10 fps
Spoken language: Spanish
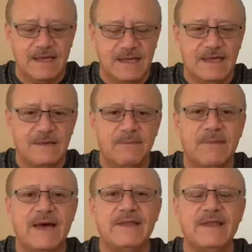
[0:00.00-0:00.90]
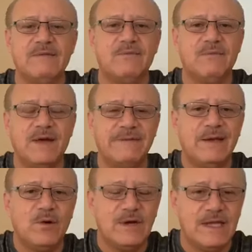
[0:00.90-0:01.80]
invaden
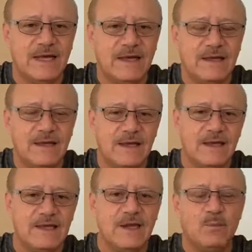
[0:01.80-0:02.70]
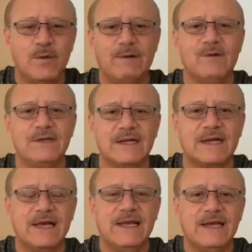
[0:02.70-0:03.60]
Babilonia y el pueblo de
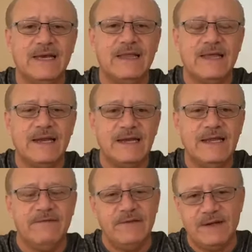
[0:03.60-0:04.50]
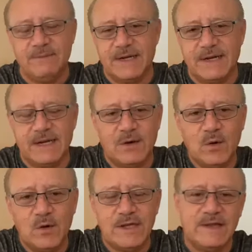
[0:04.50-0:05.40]
Israel queda libre para la
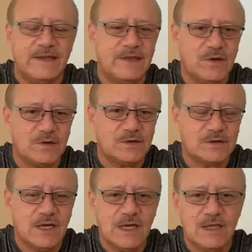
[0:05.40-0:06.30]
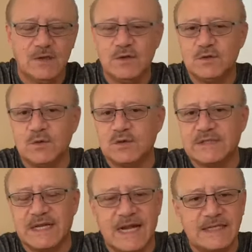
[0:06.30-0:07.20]
gloria de Dios. Dios
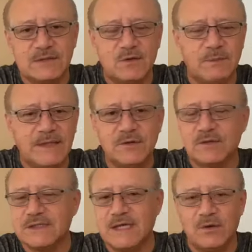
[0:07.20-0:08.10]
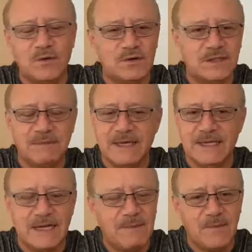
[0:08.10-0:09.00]
usará instrumentos que no nos
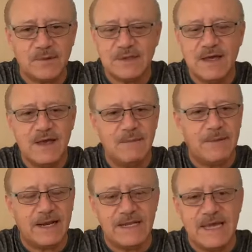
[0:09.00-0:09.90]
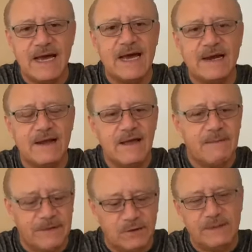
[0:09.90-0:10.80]
imaginamos para llegar,
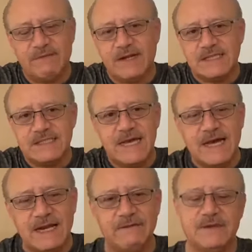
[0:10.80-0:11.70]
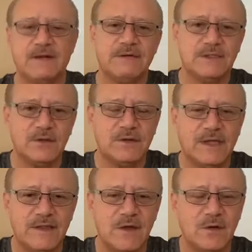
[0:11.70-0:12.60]
pero mientras llega la intervención
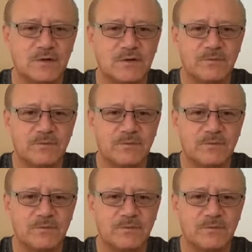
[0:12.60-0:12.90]
de Dios,